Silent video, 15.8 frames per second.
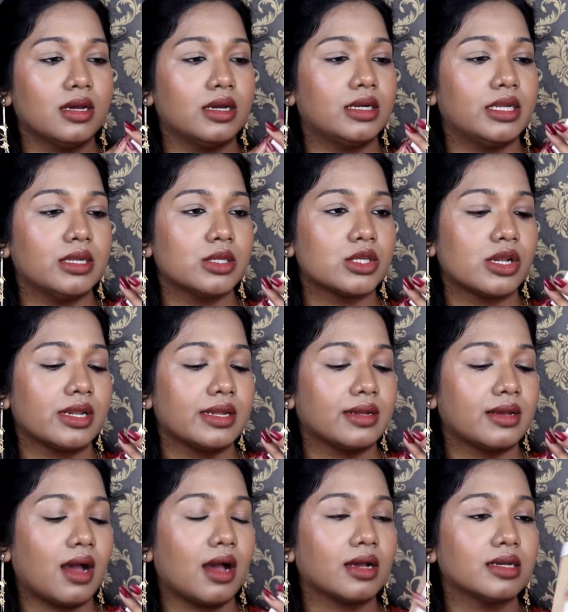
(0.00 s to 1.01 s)
அப்படின்னு
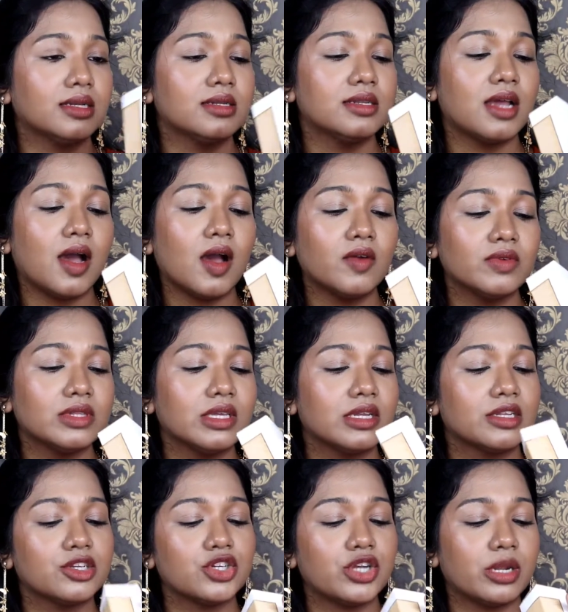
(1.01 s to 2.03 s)
சொல்லியிருக்காங்க நான்
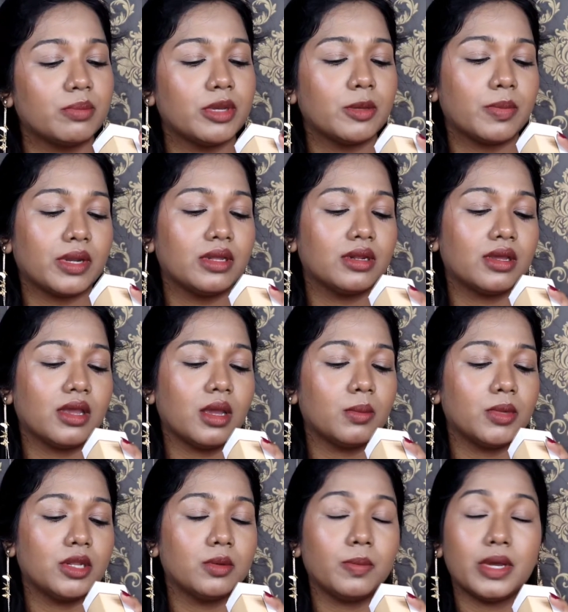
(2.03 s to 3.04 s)
வந்து என்ன ஷேட் பிக்
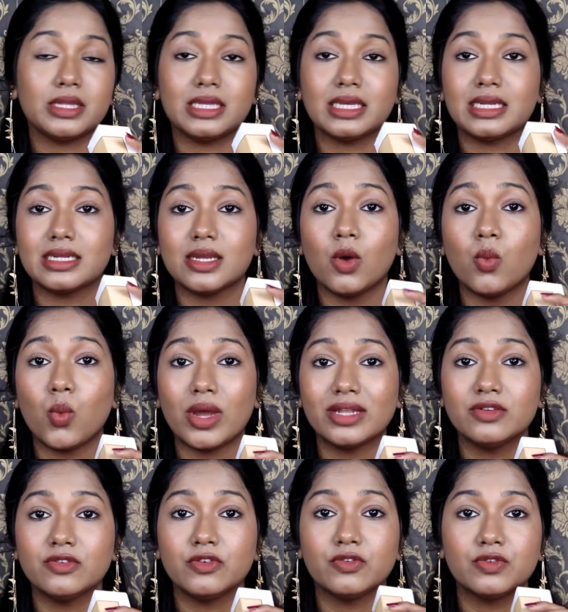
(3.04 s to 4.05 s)
பண்ணியிருக்கேன் அப்படின்னு பார்த்தீங்கன்னா
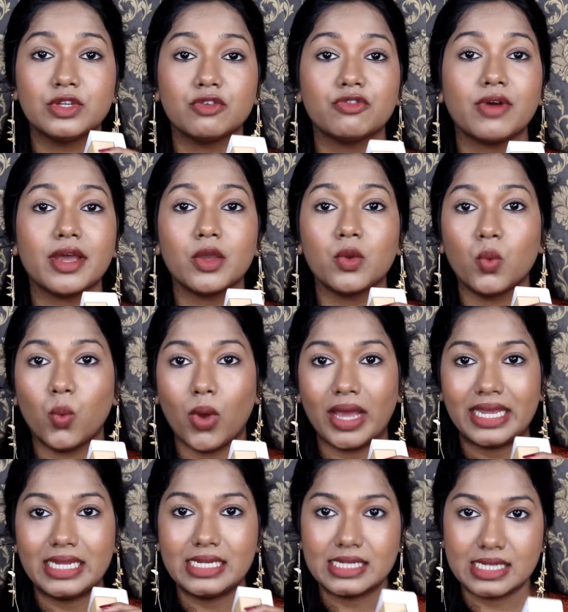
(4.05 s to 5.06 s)
ஒன் ஃபிஃப்டி ஃபைவ்
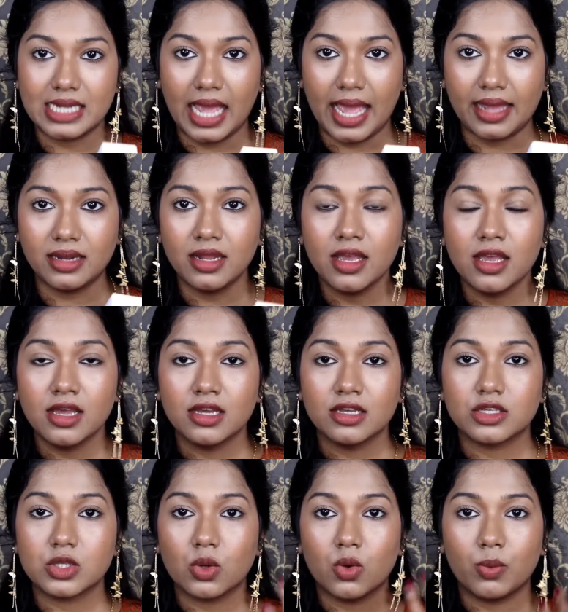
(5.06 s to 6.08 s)
ஒயிட் டேன்
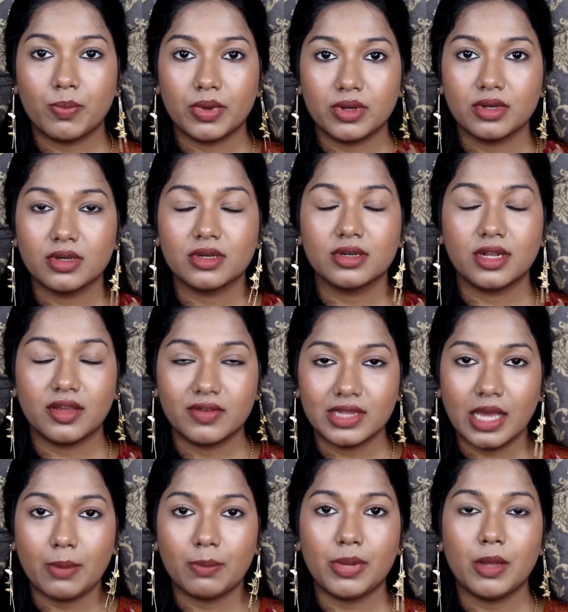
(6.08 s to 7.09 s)
ஸோ இப்போ நான்
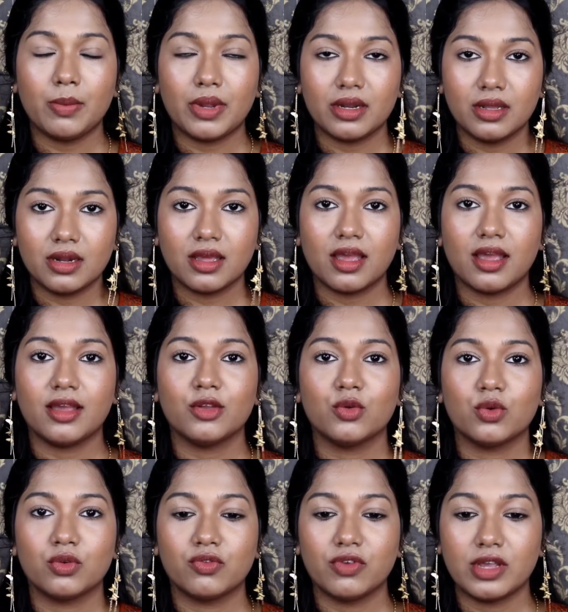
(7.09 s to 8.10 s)
வந்து அப்ளை பண்ணியிருக்கேன்
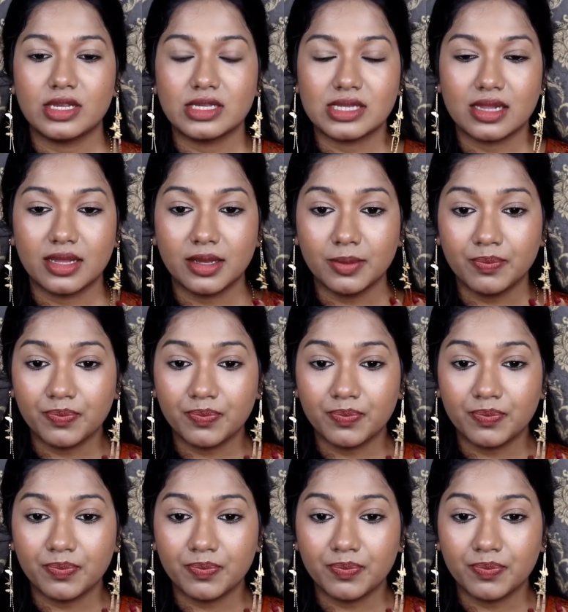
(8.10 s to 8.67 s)
என்னோடய ஃபேஸில்